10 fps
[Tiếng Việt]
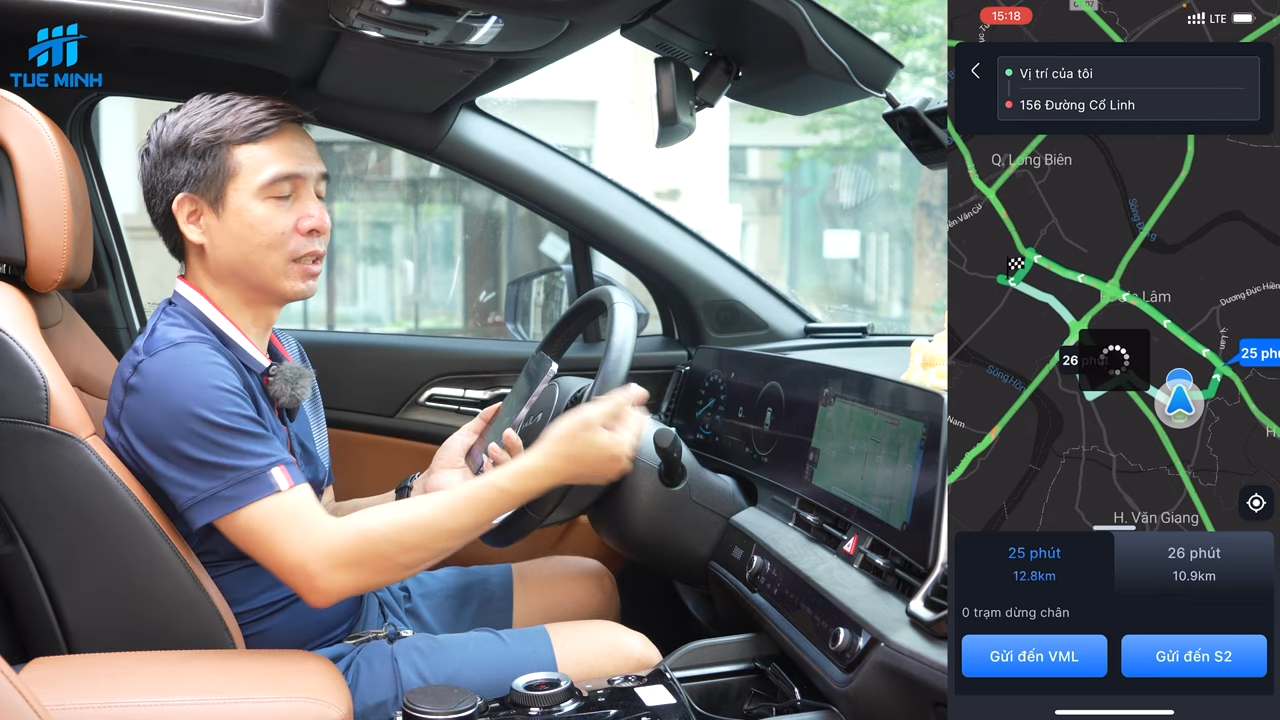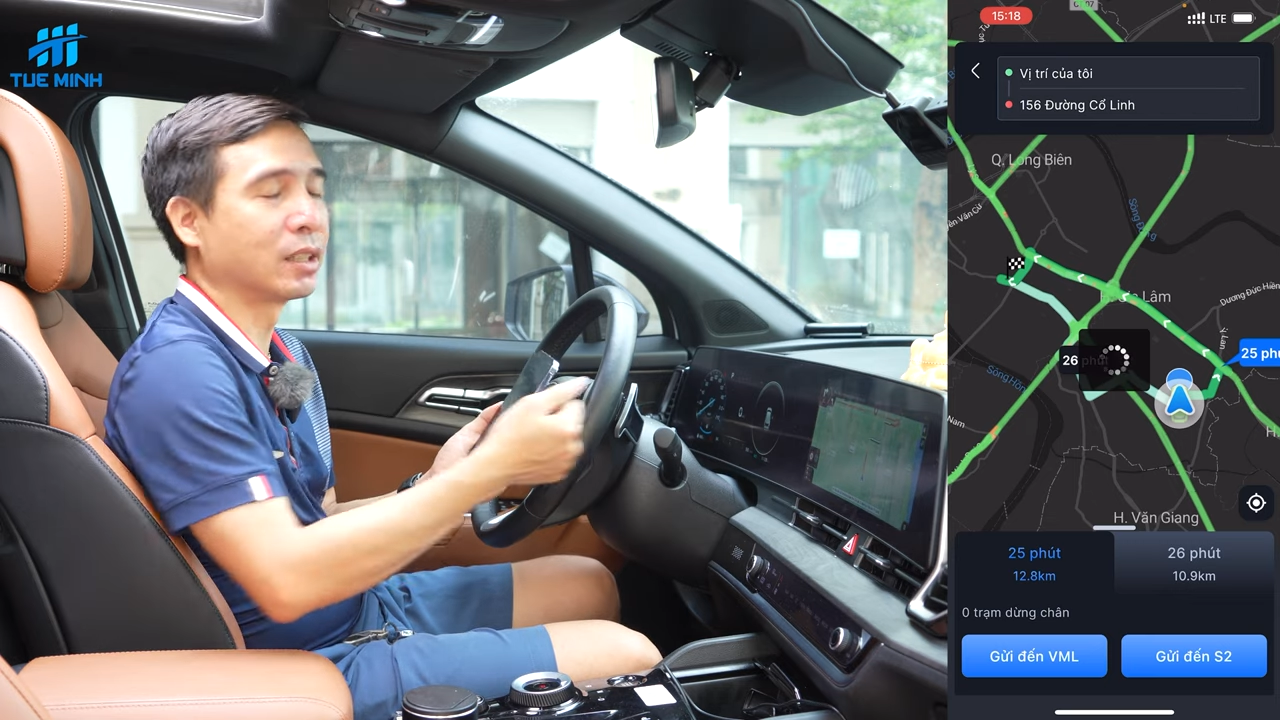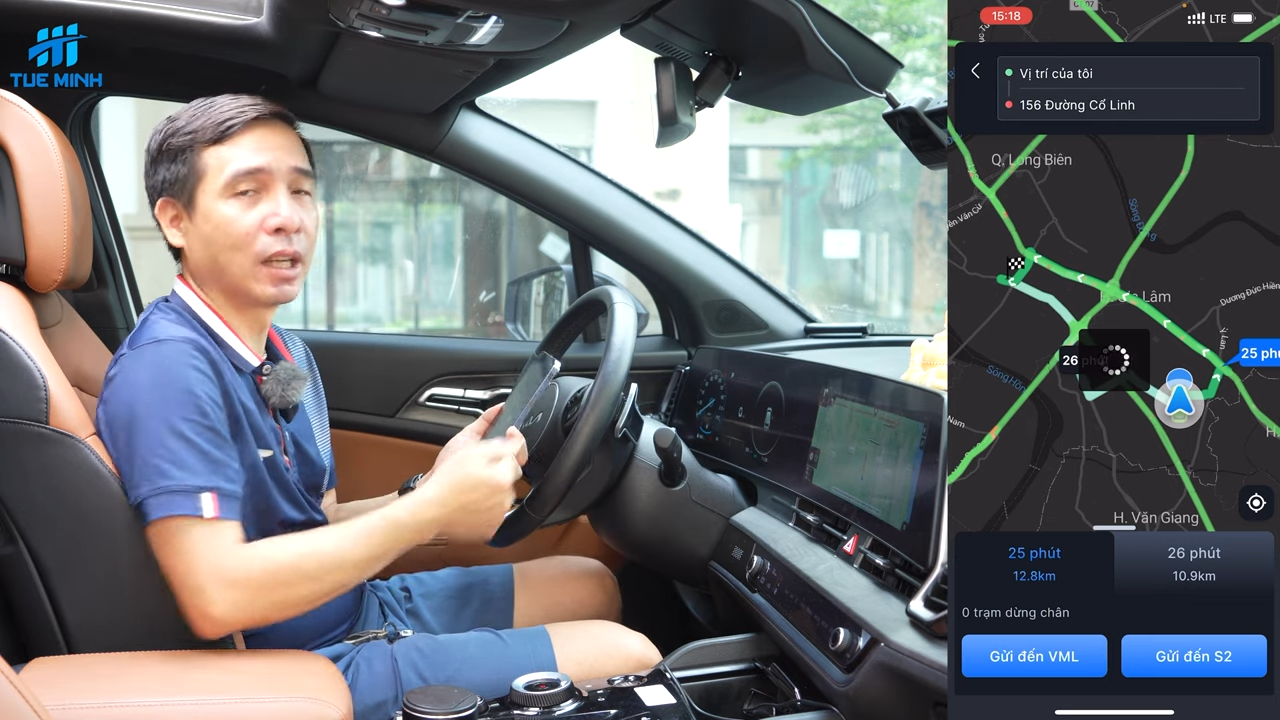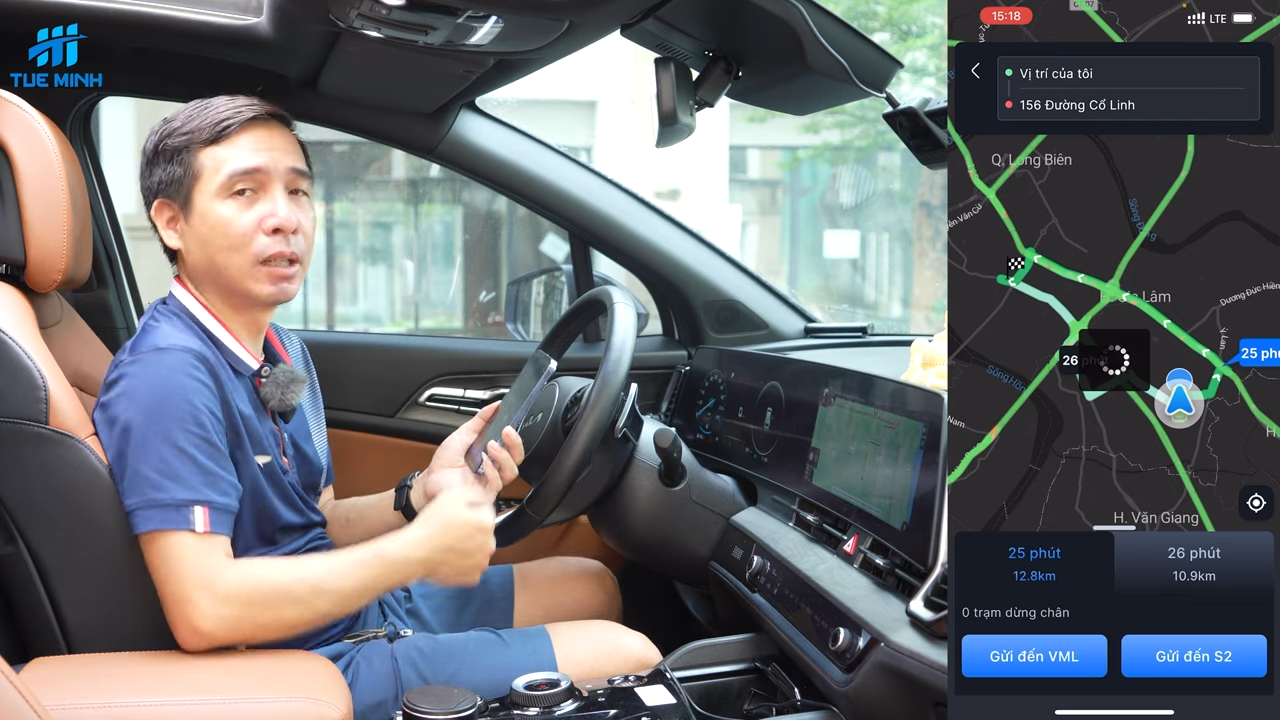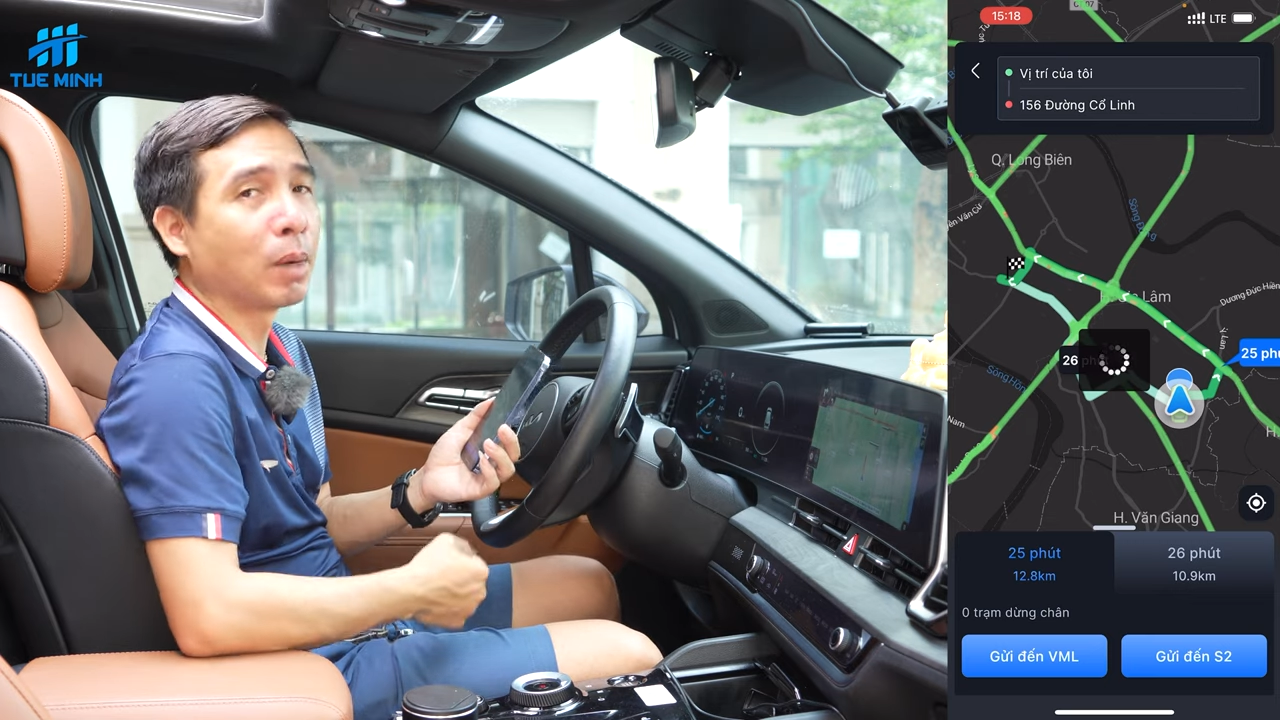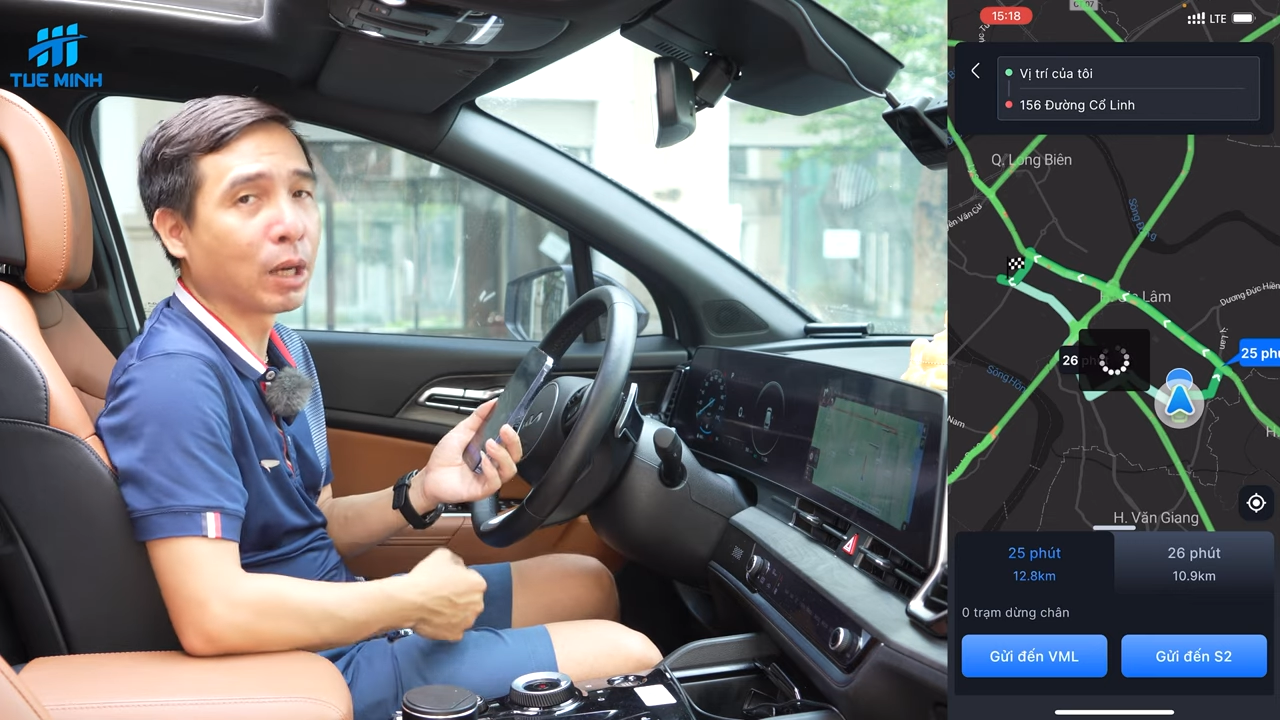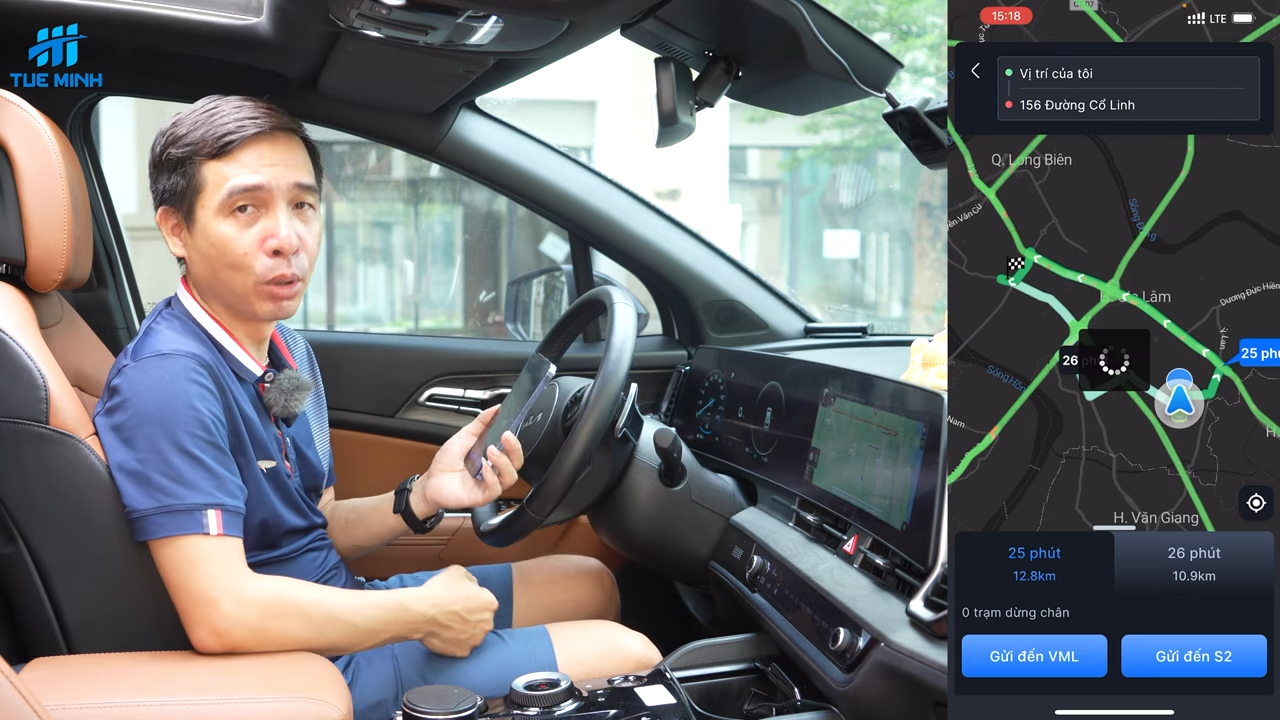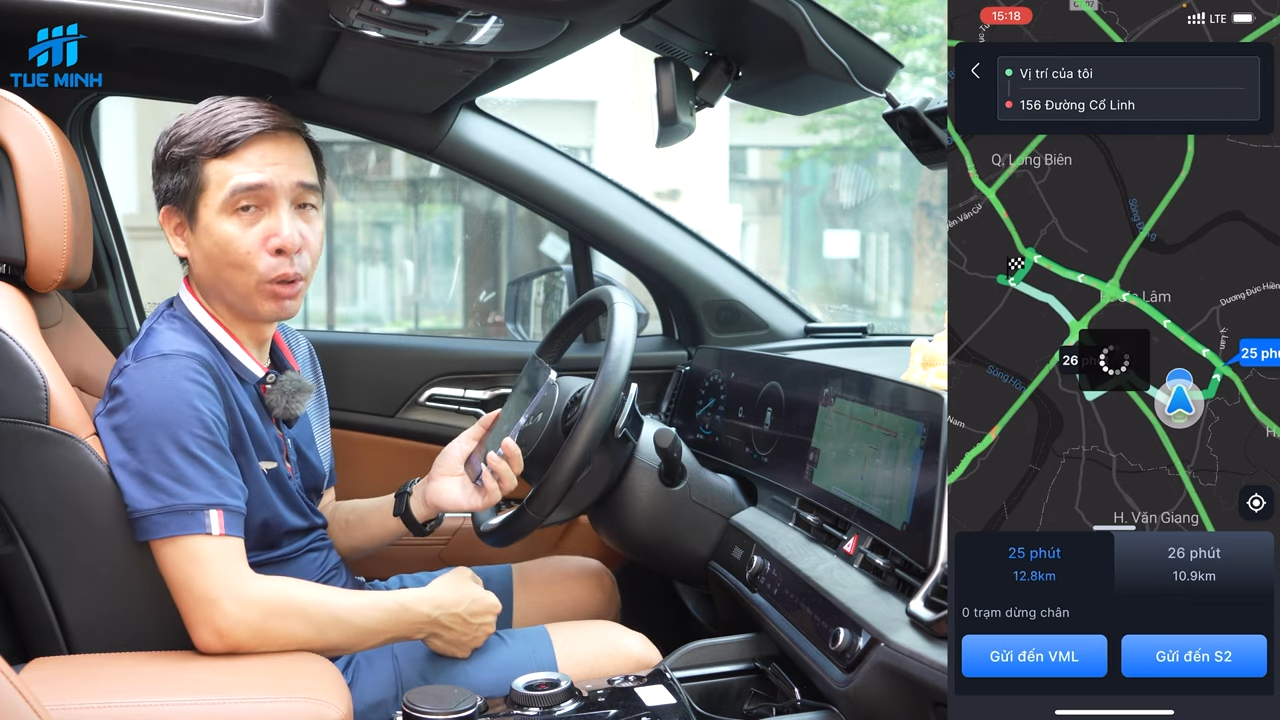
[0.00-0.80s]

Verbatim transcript: trên cái bản